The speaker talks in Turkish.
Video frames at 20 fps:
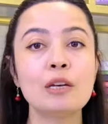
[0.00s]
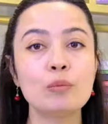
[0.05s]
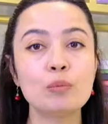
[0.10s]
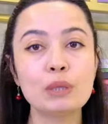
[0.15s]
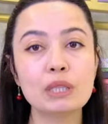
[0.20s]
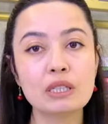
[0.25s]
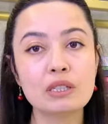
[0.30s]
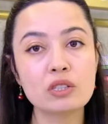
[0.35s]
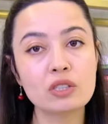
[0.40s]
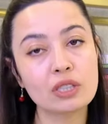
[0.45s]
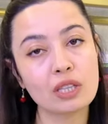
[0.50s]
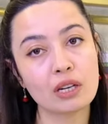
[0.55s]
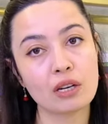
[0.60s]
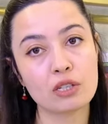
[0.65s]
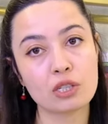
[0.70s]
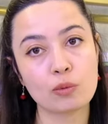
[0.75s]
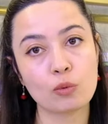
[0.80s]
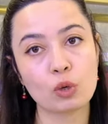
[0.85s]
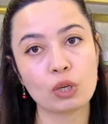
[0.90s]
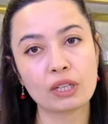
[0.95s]
birinci
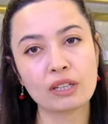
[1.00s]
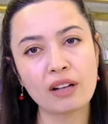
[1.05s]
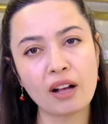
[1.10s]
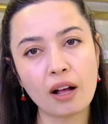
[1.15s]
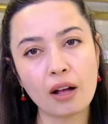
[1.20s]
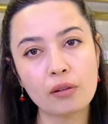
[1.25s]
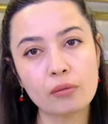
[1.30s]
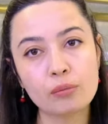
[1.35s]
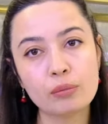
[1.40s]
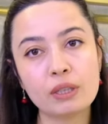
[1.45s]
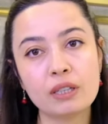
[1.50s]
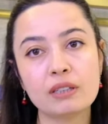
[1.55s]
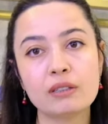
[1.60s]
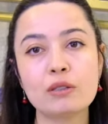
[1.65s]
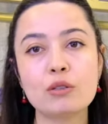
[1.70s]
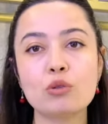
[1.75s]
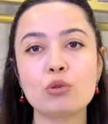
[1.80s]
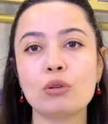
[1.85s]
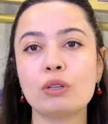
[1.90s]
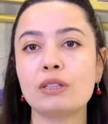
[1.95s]
derece böyle kan
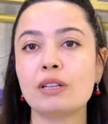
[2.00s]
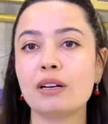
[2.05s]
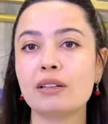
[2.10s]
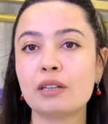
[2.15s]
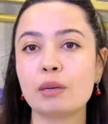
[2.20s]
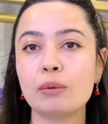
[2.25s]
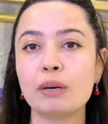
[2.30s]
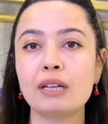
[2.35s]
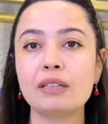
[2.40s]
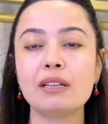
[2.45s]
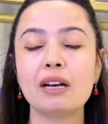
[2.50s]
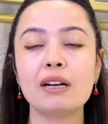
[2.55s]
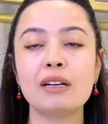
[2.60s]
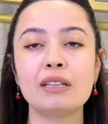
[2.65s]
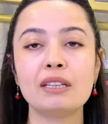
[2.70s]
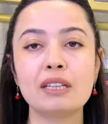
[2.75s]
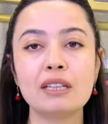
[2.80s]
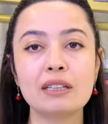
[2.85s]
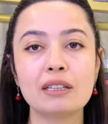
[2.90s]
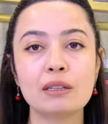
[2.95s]
bağınız olan akrabalarla
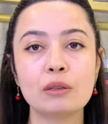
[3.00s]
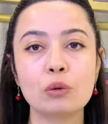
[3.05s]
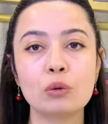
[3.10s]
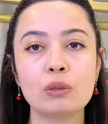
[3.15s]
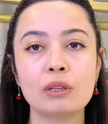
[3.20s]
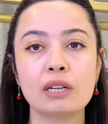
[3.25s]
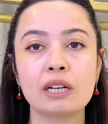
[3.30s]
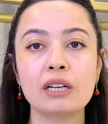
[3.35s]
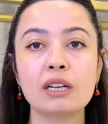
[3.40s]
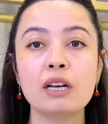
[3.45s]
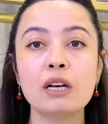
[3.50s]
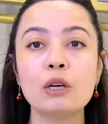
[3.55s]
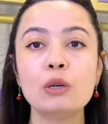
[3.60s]
ilgili olarak